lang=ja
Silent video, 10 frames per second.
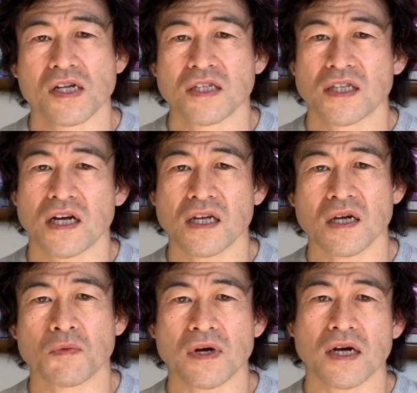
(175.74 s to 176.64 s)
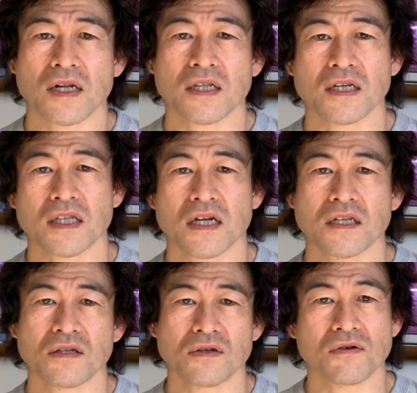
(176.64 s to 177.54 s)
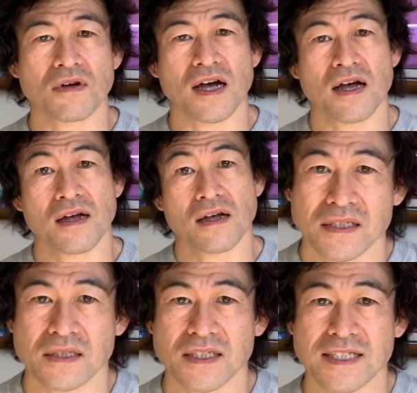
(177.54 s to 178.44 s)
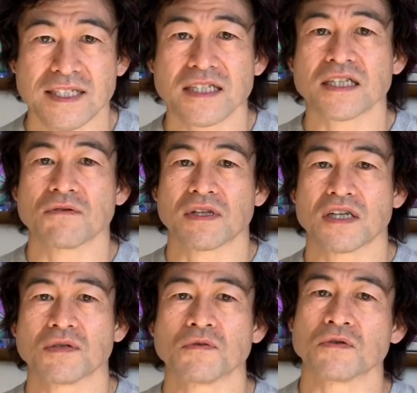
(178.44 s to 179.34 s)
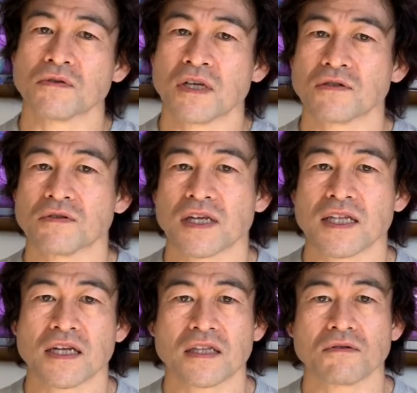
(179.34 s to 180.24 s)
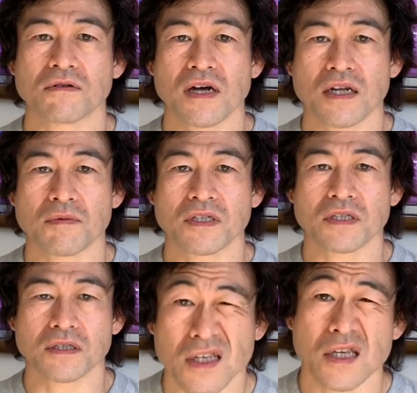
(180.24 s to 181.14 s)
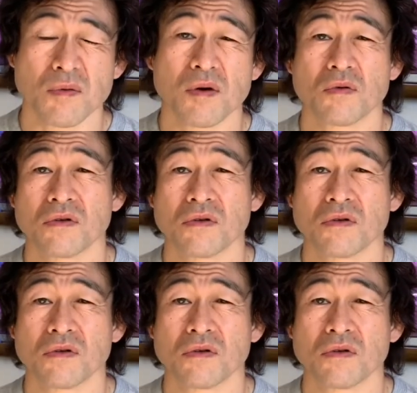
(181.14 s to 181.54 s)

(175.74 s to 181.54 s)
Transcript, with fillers: 誰かもわからない他人の評価一時期私もそんな状態になったことがあります今思